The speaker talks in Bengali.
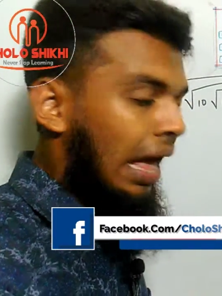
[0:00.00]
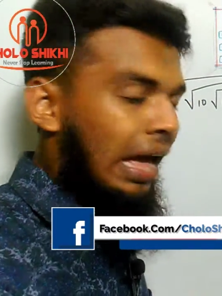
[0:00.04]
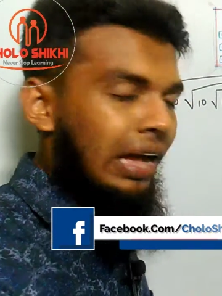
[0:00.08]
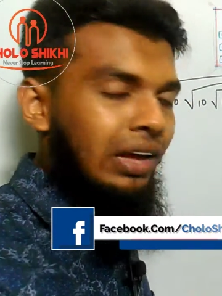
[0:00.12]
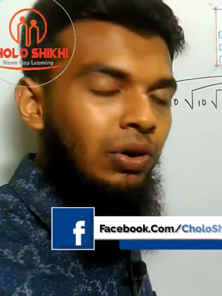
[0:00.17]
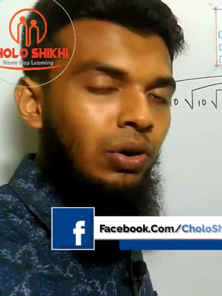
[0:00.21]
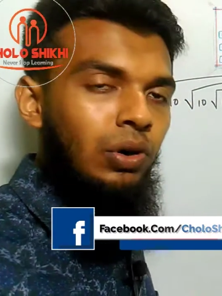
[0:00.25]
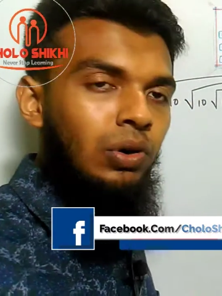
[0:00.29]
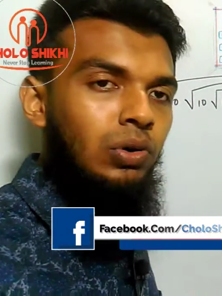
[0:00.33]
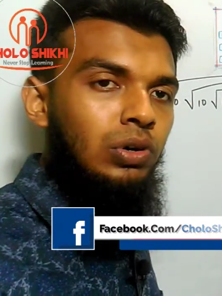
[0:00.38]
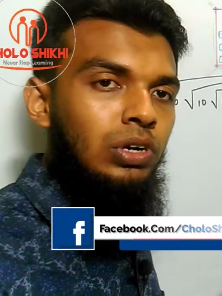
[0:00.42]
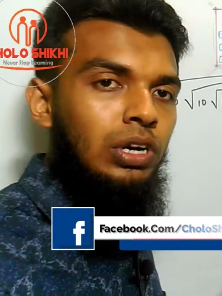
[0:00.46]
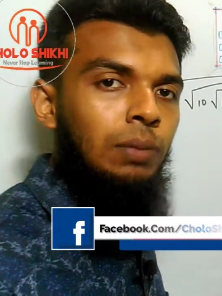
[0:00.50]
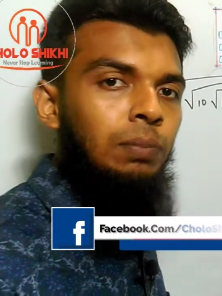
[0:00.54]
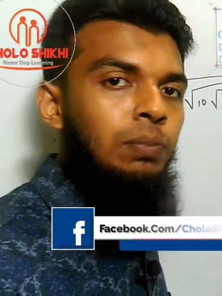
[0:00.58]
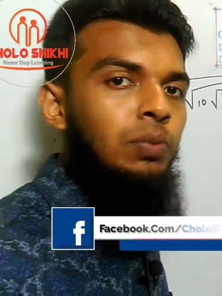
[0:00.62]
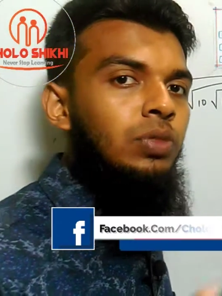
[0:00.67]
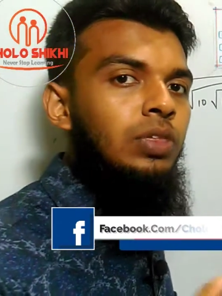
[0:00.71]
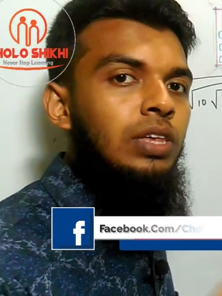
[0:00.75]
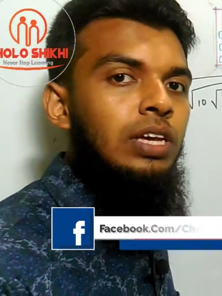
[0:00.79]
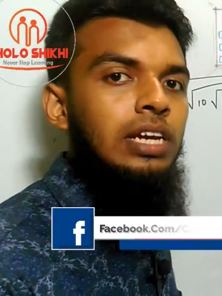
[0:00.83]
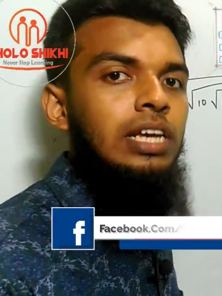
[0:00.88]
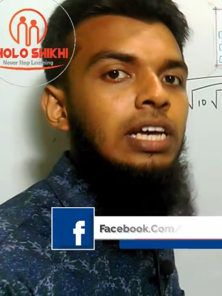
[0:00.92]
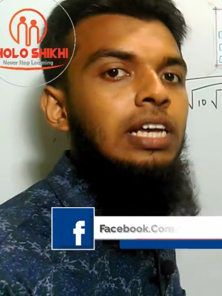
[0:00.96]
আগে অঙ্কটা
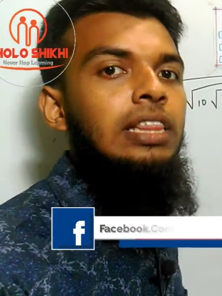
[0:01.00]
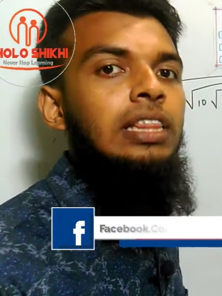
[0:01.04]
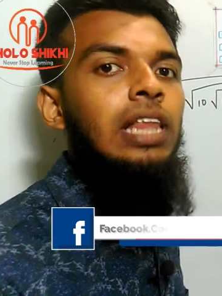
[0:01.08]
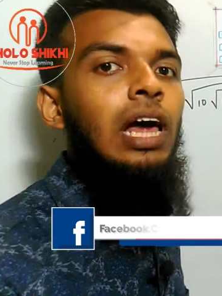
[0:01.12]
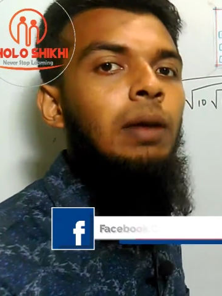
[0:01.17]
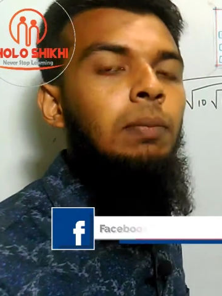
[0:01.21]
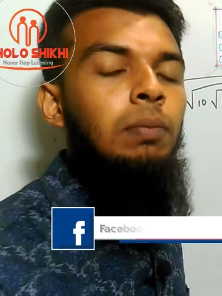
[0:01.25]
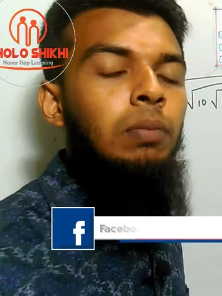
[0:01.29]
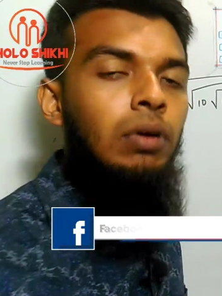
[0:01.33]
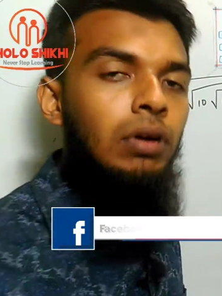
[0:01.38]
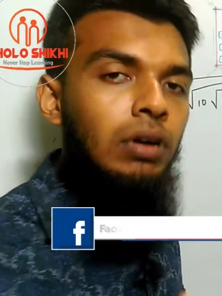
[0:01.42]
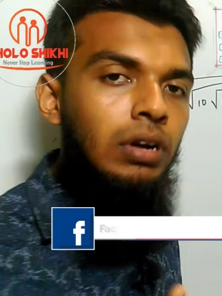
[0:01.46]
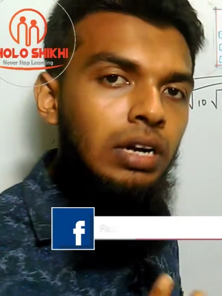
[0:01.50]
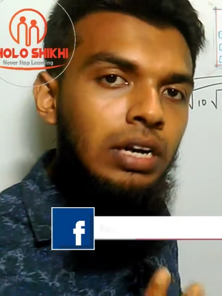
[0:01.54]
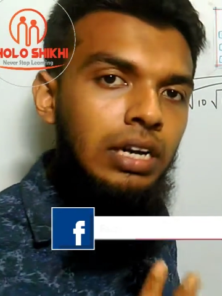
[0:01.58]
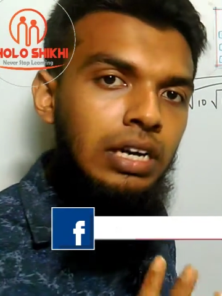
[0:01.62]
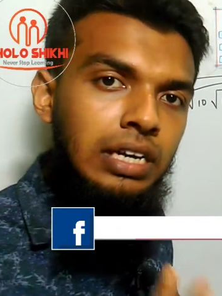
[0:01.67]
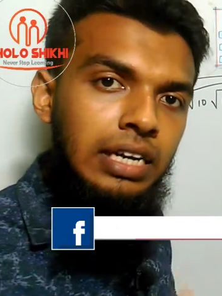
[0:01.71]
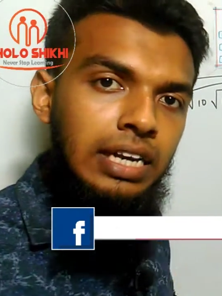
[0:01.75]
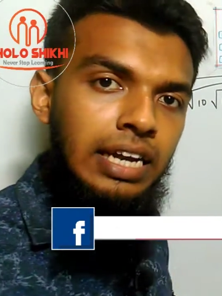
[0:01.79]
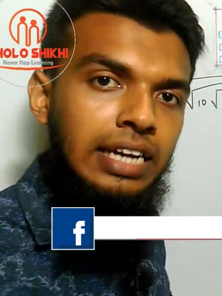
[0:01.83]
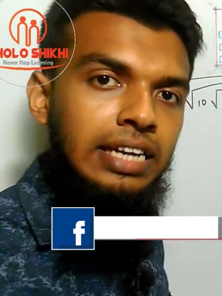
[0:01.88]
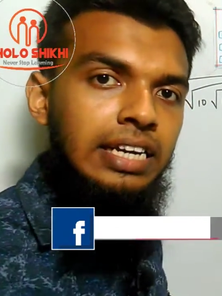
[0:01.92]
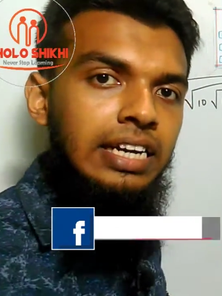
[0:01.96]
বুঝে নেই তারপর
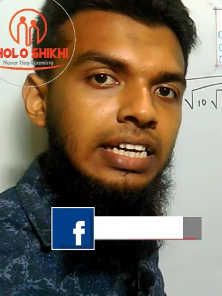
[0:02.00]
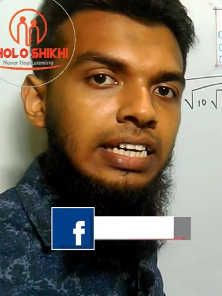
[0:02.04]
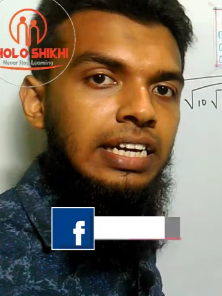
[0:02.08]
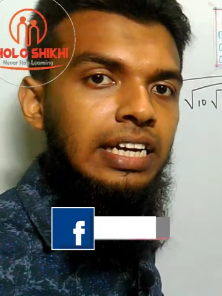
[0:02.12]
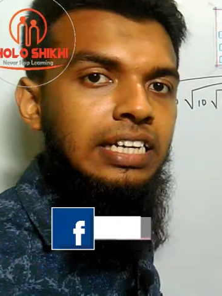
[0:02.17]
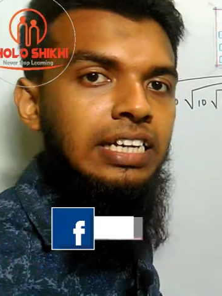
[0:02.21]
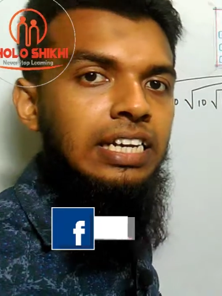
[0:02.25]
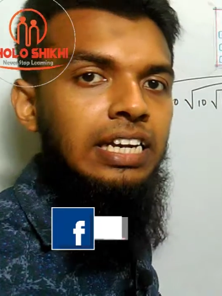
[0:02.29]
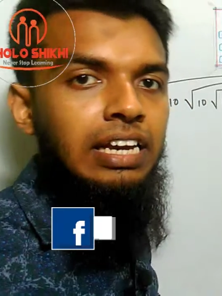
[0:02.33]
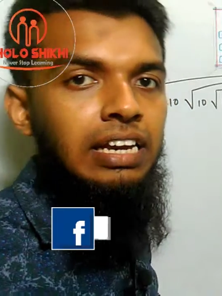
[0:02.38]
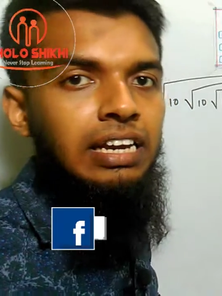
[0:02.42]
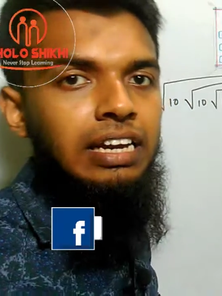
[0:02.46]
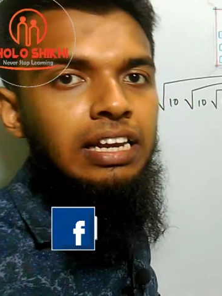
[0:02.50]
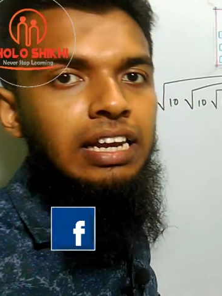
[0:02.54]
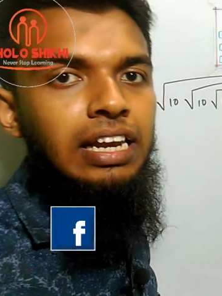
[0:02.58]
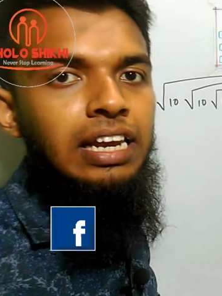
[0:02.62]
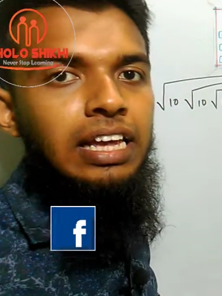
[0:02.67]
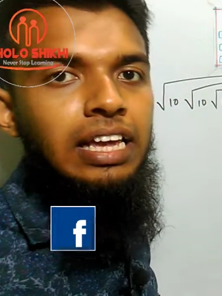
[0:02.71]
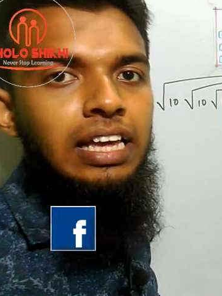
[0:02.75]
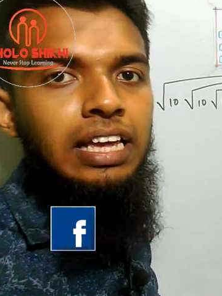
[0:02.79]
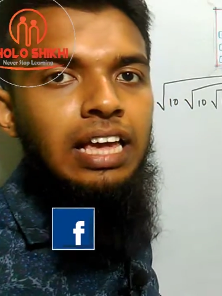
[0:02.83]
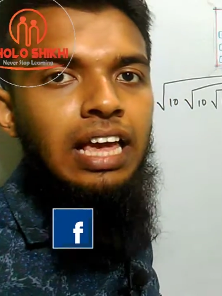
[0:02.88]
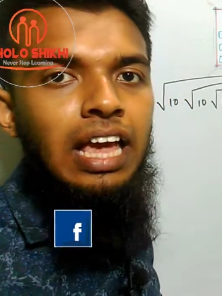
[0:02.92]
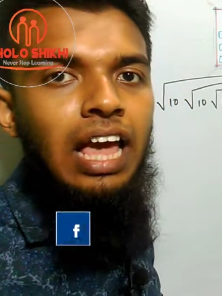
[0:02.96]
টেকনিকটা শিখে
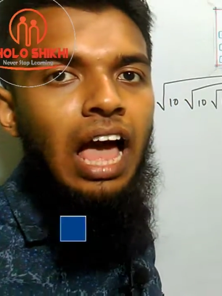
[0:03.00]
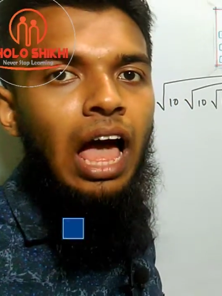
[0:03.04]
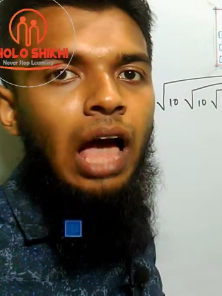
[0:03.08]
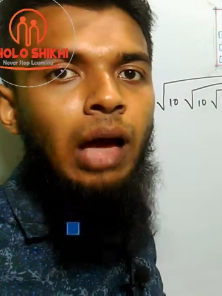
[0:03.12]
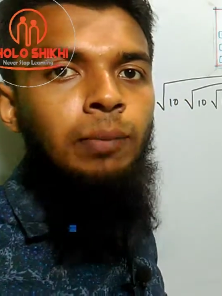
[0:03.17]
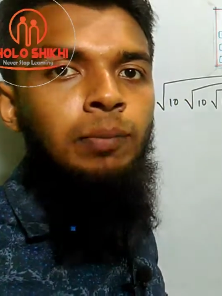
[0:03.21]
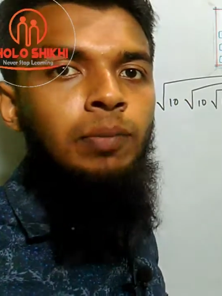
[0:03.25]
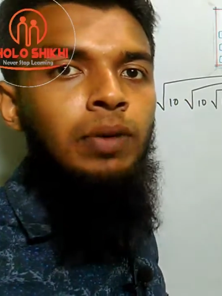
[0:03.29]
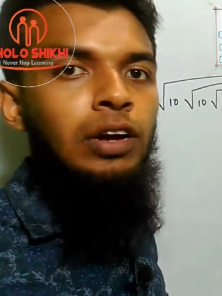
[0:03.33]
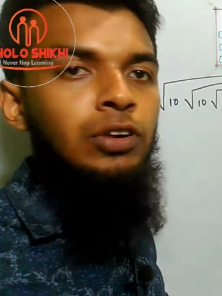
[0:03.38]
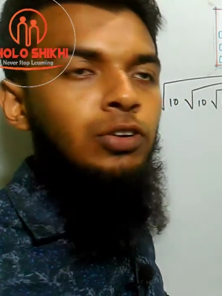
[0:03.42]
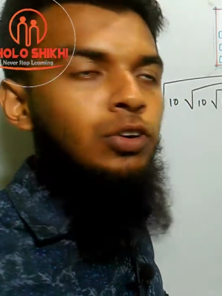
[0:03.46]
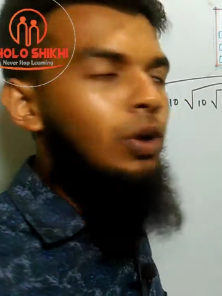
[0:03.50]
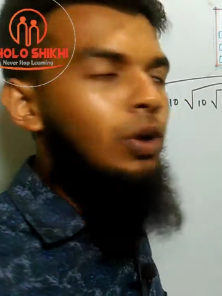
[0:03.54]
নিলেই আমরা